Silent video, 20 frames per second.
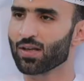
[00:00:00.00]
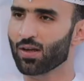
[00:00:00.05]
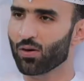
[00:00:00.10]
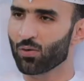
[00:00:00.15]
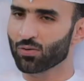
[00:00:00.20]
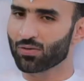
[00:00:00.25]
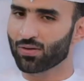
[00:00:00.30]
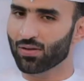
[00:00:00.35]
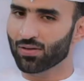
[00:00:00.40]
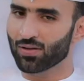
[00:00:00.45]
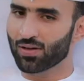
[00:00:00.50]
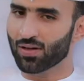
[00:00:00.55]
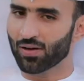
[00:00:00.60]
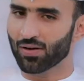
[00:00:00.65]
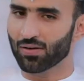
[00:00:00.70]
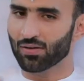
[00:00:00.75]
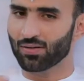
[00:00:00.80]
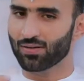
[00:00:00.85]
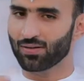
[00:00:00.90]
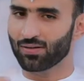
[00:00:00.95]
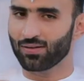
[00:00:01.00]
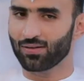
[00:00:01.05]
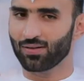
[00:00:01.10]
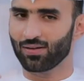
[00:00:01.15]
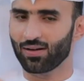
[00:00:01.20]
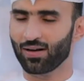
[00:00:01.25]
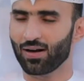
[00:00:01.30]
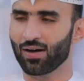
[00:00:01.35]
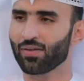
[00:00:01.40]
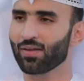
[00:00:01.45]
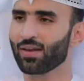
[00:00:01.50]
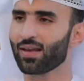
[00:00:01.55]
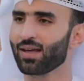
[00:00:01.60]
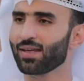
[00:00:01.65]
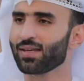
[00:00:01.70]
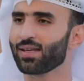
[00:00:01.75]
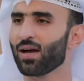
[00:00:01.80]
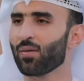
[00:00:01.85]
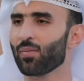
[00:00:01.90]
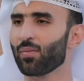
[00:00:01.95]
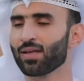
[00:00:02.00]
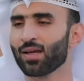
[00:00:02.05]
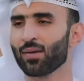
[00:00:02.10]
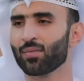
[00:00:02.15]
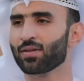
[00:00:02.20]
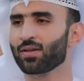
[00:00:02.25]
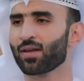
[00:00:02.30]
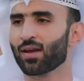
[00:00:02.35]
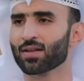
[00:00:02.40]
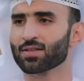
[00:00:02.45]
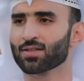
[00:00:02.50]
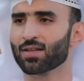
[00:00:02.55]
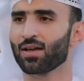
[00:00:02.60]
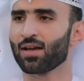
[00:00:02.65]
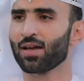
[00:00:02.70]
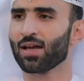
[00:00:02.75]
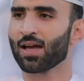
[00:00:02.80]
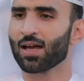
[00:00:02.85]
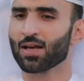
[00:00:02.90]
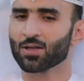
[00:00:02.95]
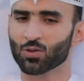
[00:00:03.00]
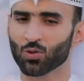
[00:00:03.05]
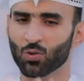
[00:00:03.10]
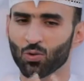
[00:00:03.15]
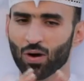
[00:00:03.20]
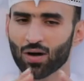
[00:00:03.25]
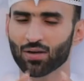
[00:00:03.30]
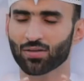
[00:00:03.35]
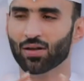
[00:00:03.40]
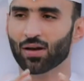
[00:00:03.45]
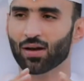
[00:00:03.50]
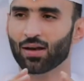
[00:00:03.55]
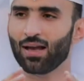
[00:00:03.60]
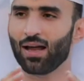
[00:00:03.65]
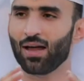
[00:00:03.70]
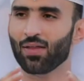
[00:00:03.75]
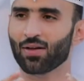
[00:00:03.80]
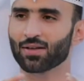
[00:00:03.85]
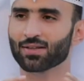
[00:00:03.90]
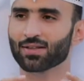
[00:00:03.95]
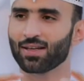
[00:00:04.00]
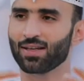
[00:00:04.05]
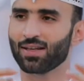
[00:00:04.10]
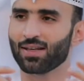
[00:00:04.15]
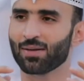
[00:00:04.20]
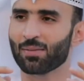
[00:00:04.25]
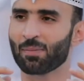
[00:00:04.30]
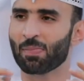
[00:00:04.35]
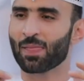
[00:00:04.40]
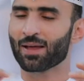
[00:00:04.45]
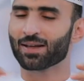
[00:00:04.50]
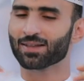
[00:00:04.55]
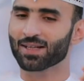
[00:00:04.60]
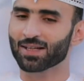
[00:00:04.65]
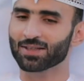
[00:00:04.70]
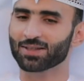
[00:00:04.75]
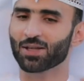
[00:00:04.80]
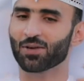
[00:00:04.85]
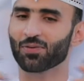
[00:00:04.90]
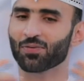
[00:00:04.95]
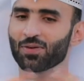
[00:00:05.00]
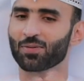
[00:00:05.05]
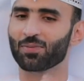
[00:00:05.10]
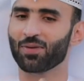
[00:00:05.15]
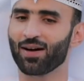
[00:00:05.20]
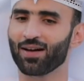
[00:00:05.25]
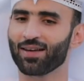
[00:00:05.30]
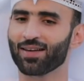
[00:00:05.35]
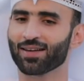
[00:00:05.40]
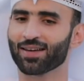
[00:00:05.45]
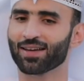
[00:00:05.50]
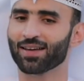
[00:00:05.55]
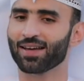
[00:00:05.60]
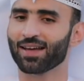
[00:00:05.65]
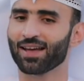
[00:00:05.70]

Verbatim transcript: لو تذكر آه، هذه الايام ايام الدراسه، شو اكثر اللحظات اللي تخطر في بالك؟